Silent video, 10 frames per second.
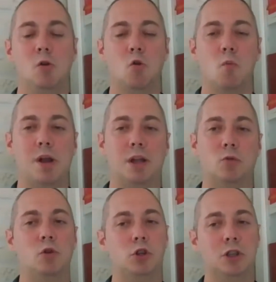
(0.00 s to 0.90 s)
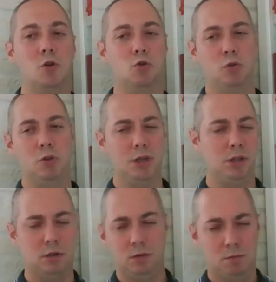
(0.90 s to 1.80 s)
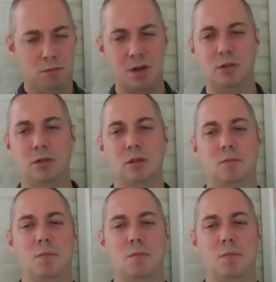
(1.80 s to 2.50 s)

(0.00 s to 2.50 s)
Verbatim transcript: группы, которые считают, что есть риск